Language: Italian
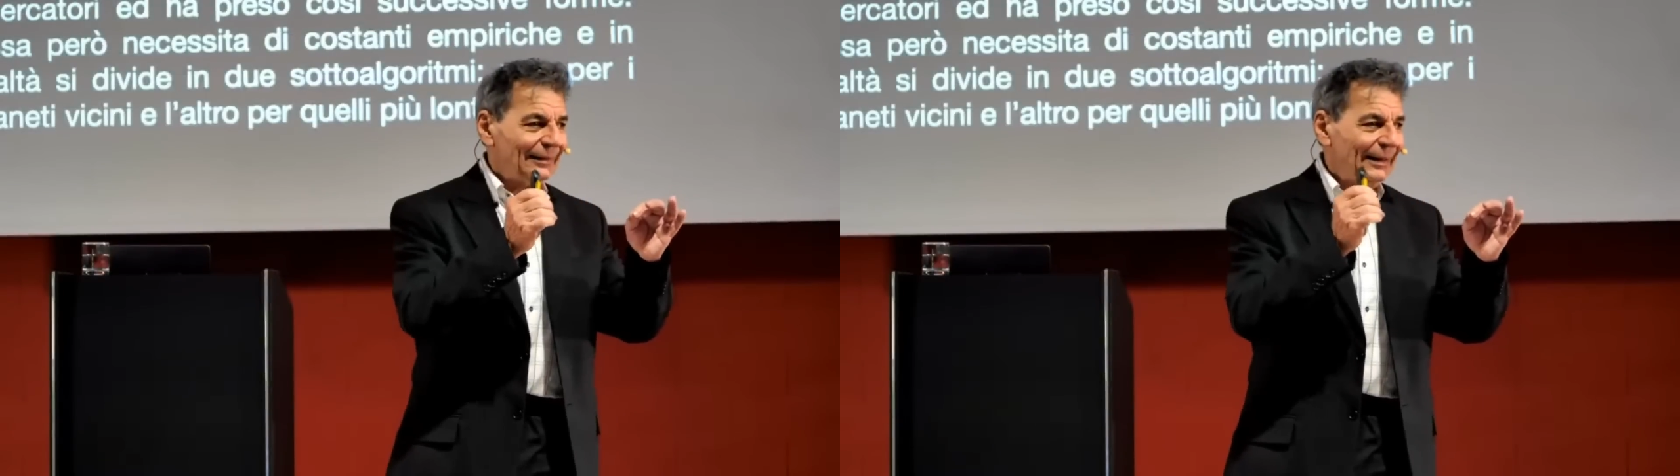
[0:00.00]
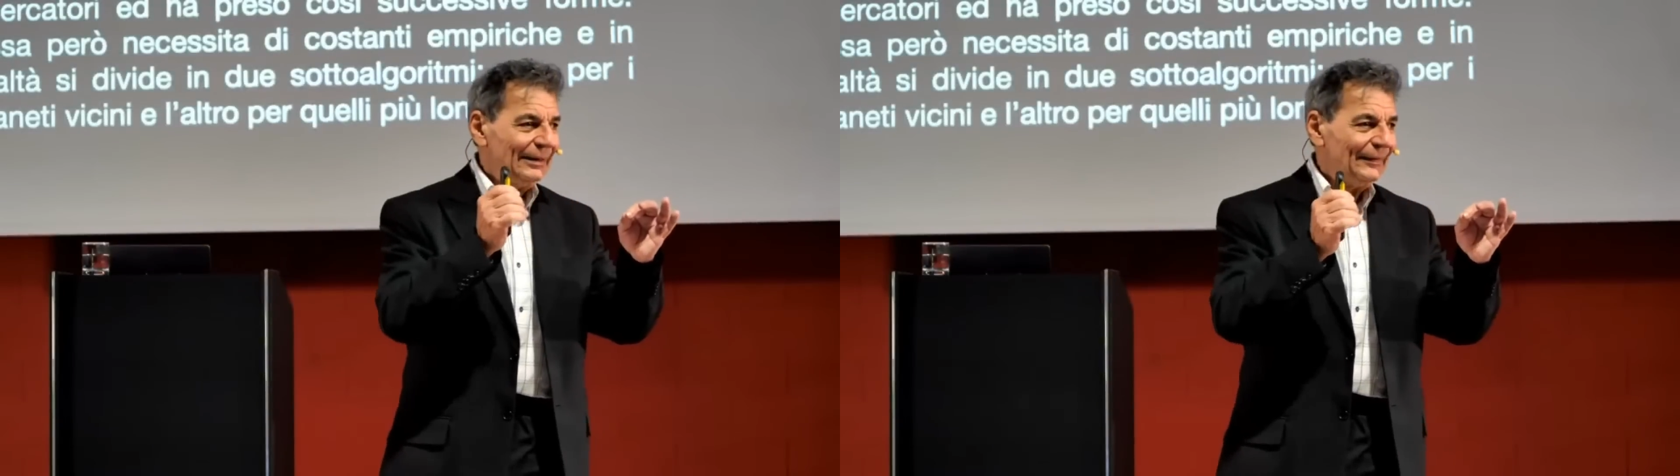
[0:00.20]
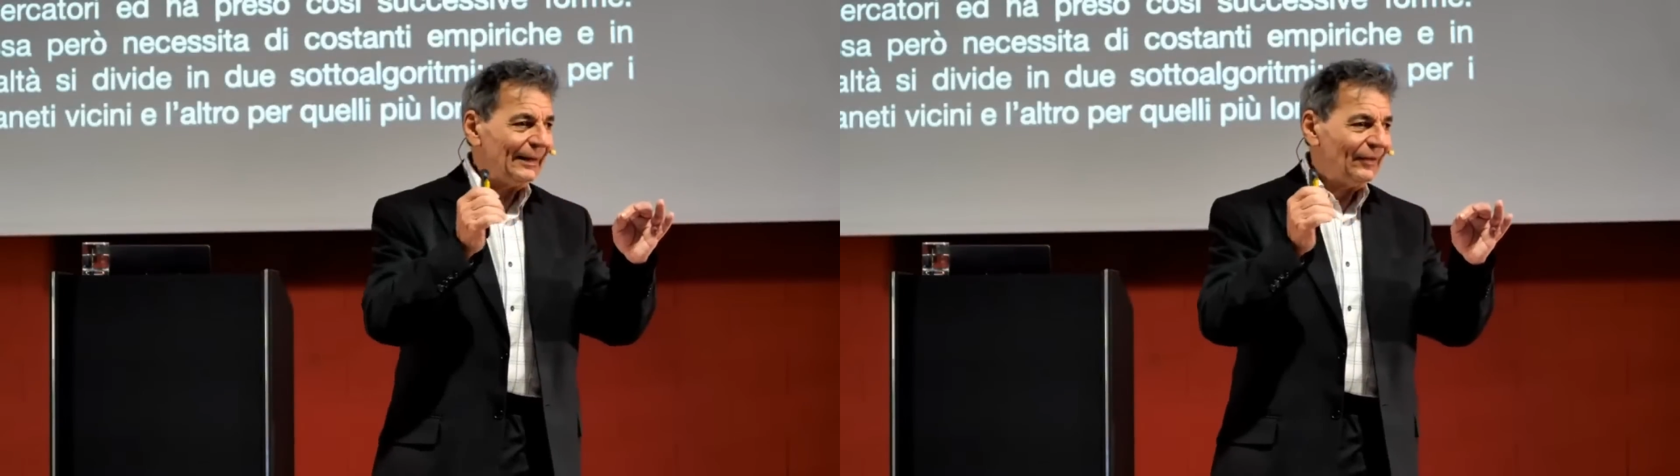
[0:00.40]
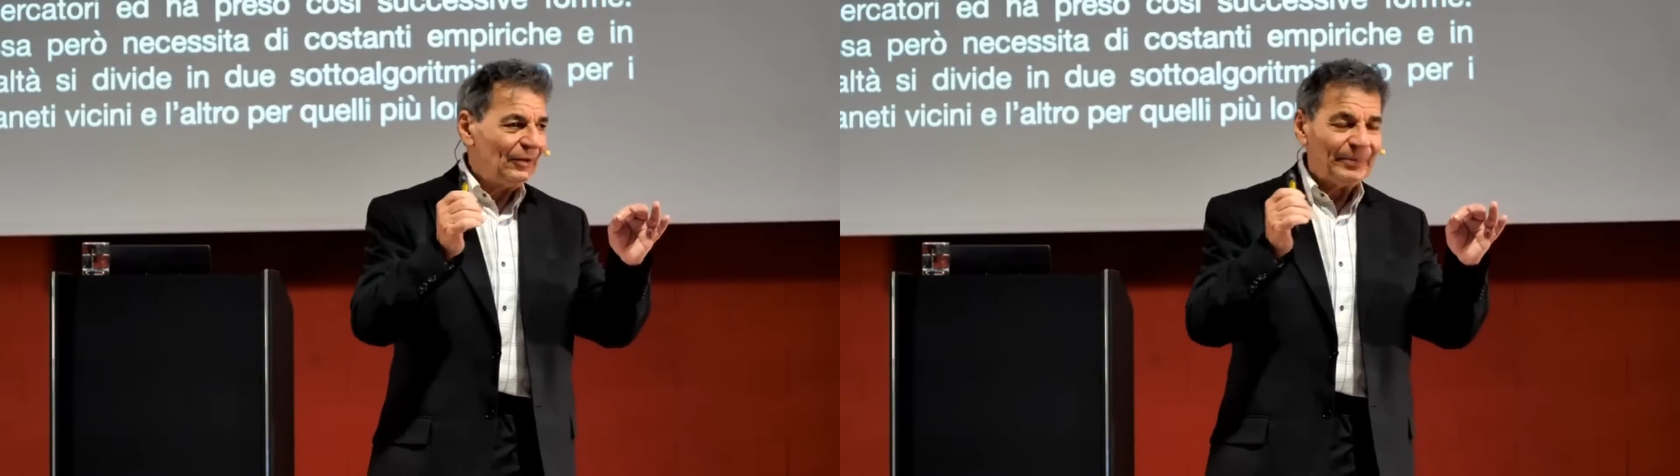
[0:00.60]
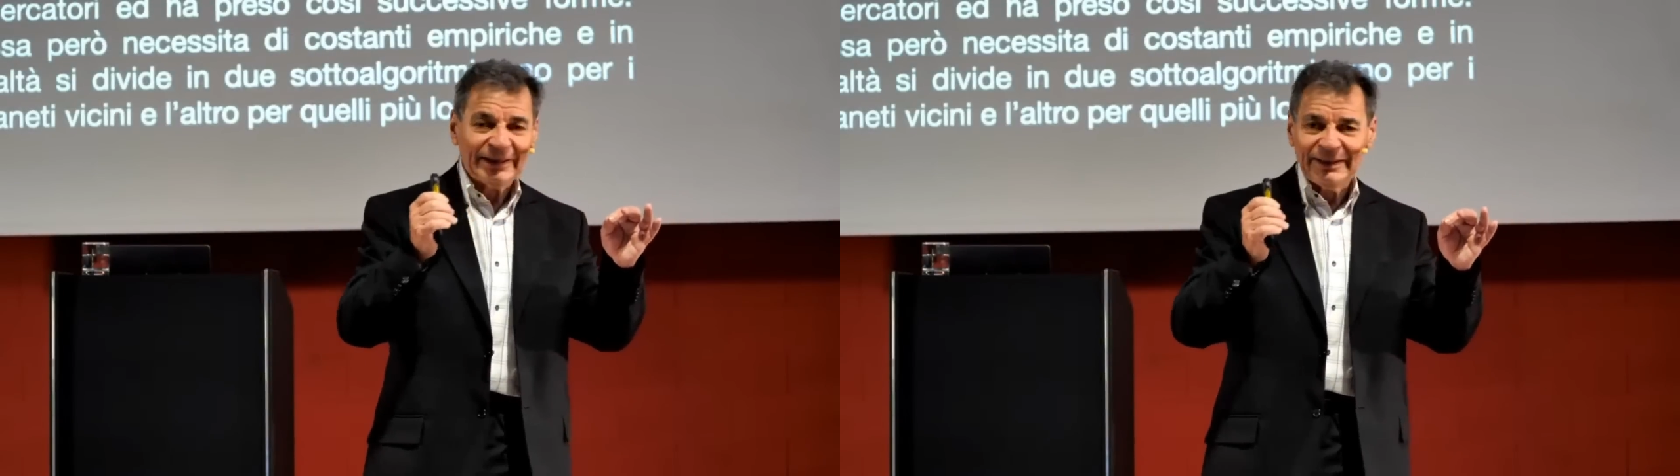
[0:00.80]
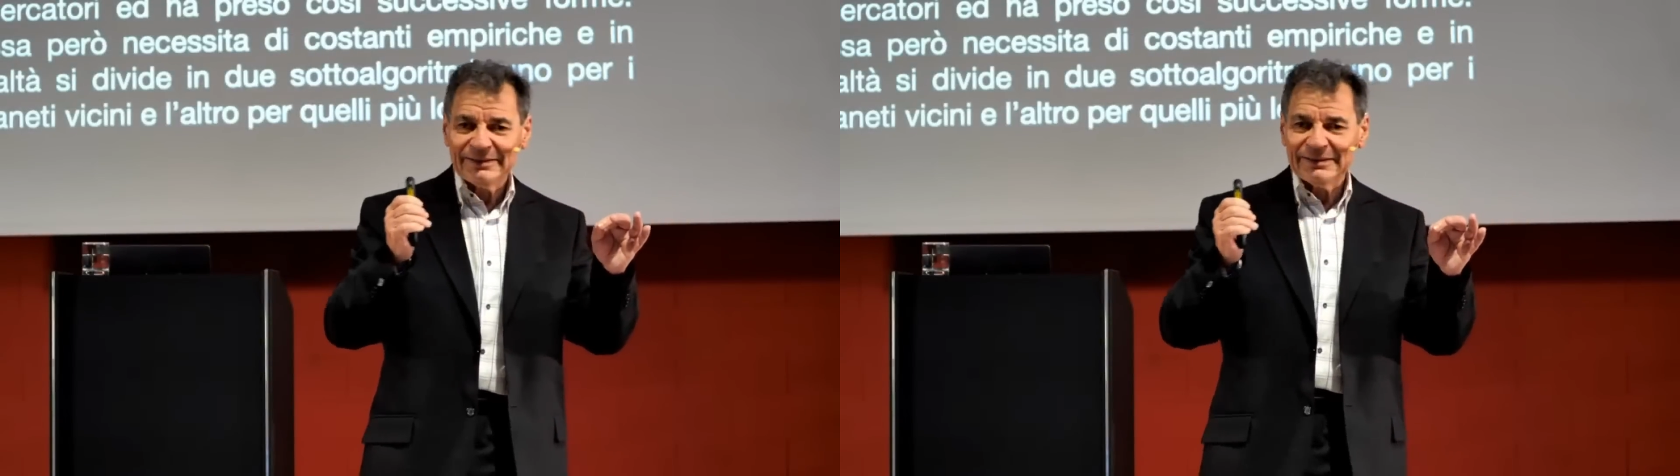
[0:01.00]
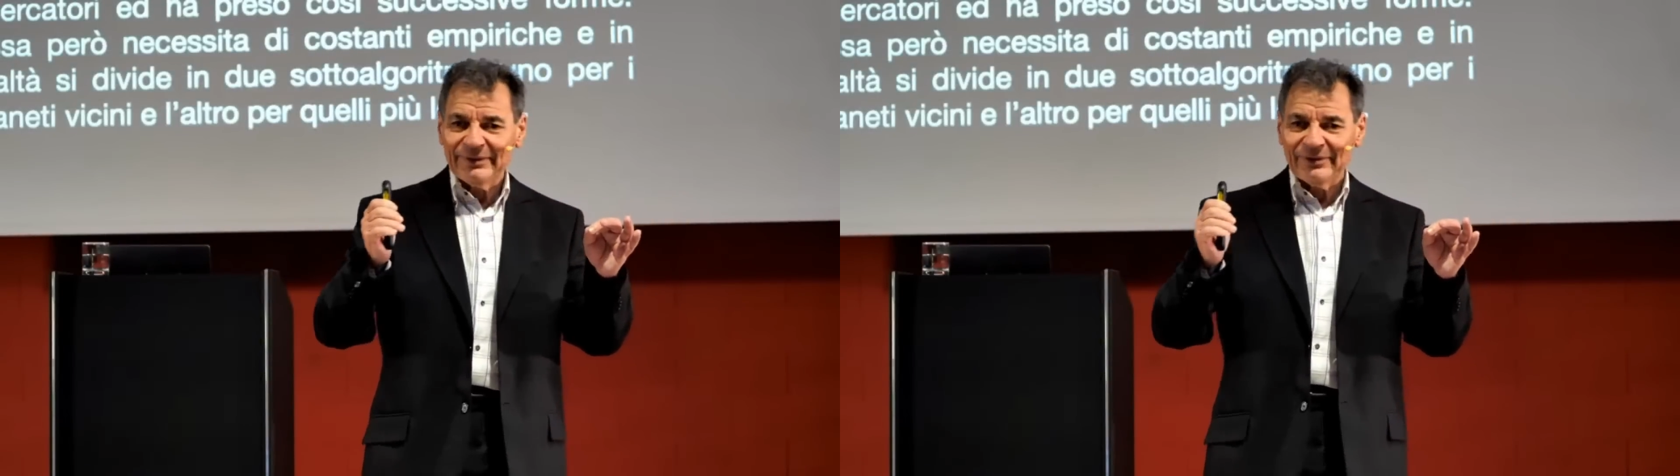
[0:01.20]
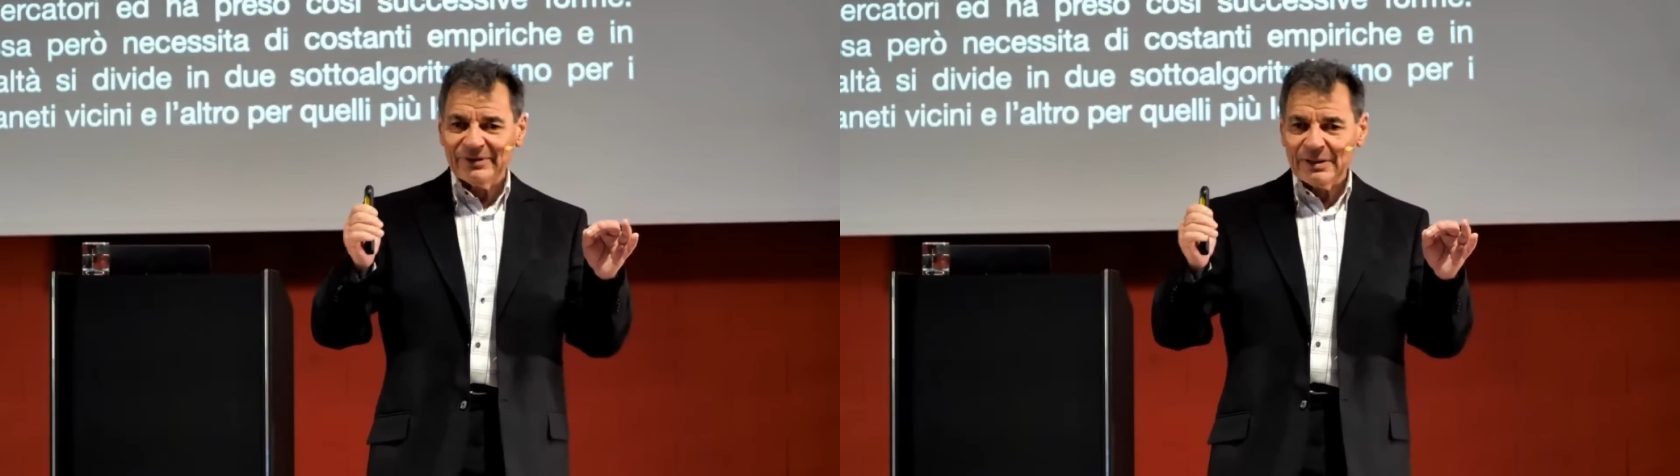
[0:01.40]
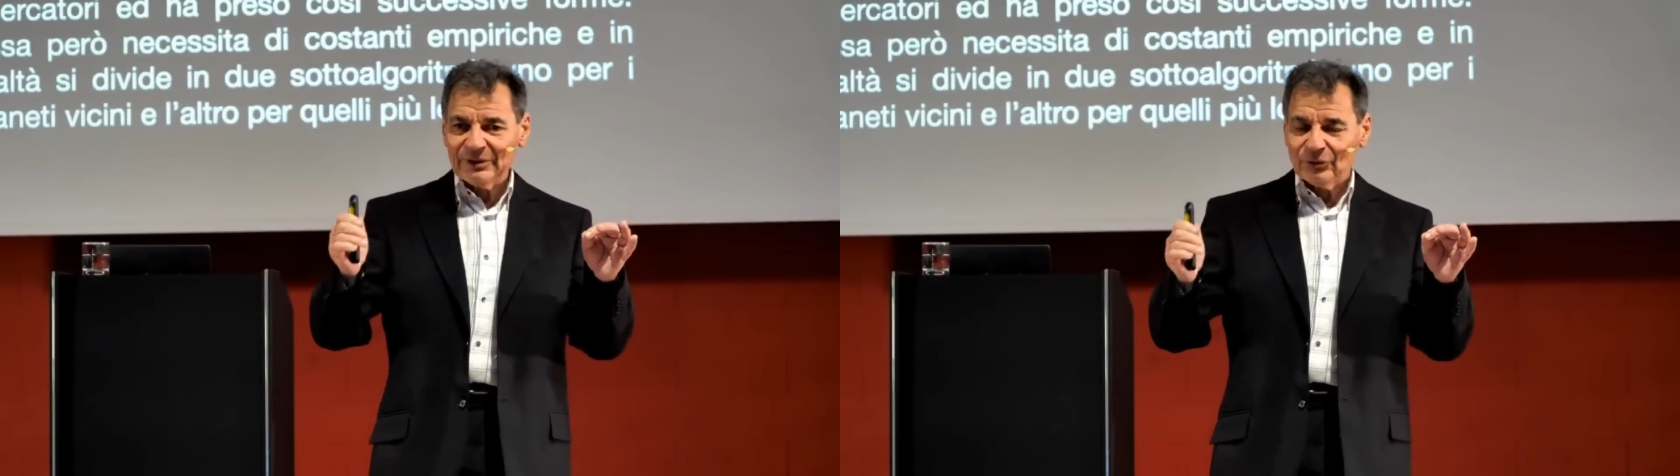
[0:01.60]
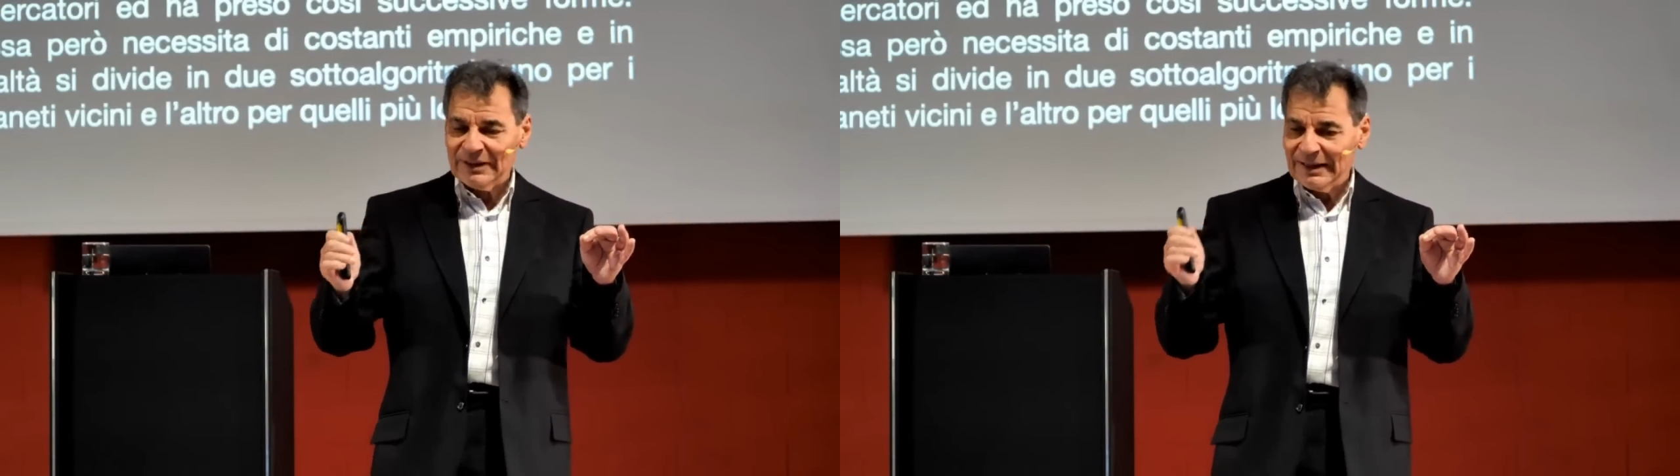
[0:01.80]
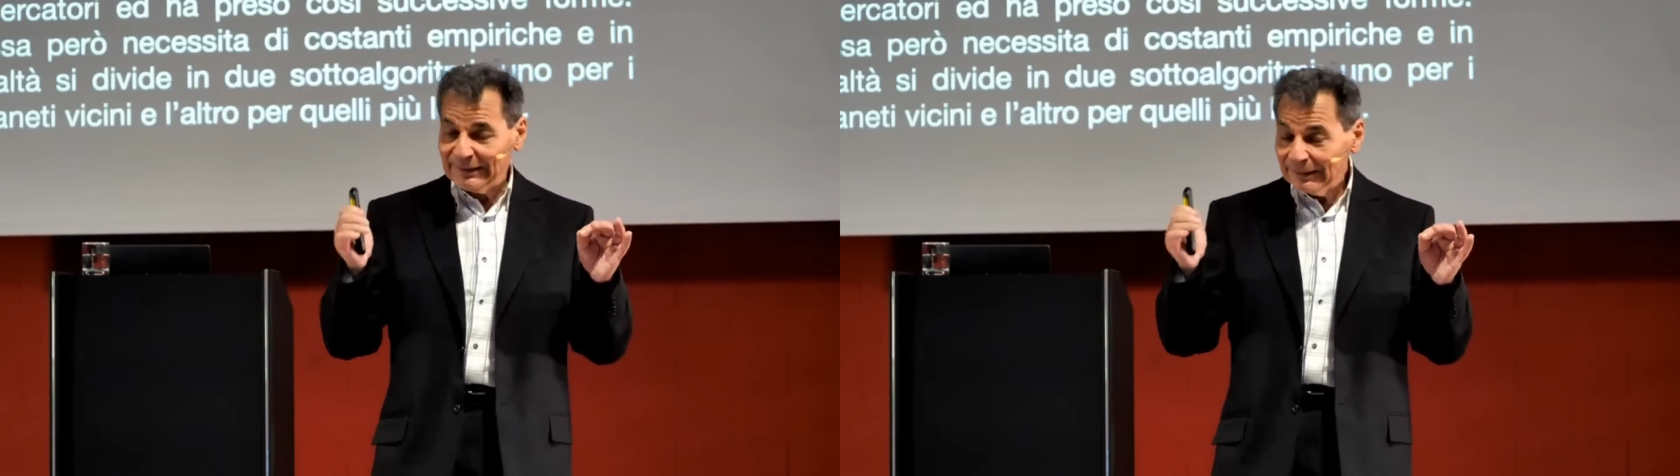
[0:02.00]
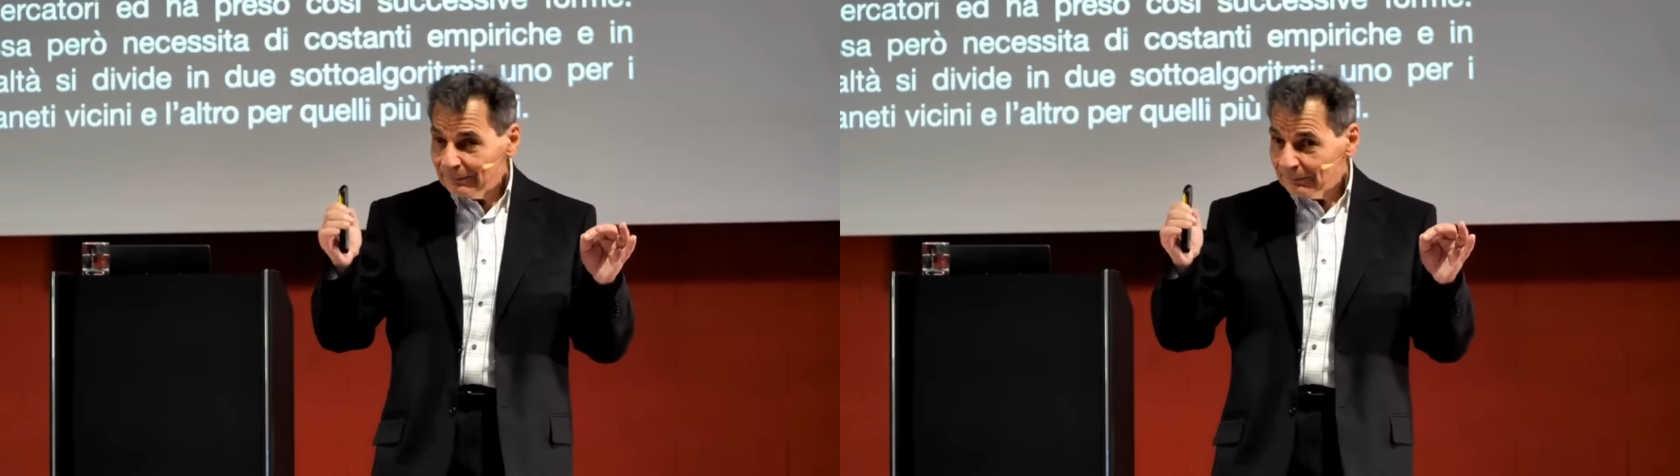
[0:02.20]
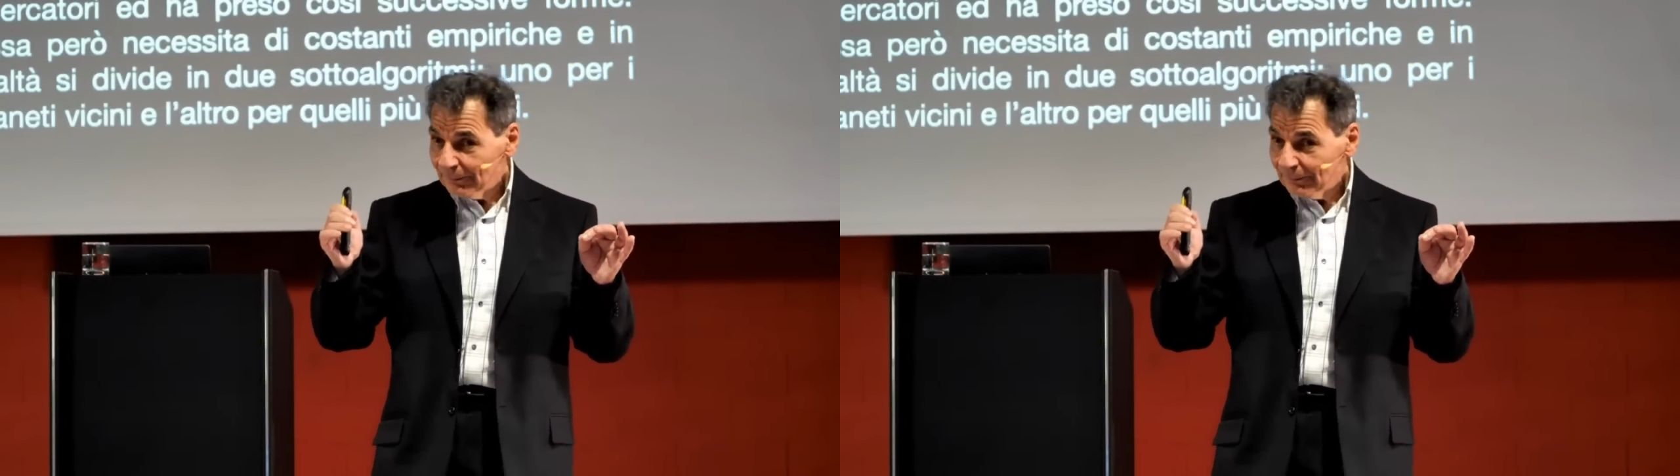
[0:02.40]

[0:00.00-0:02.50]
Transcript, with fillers: dei diversi pianeti del Sistema Solare,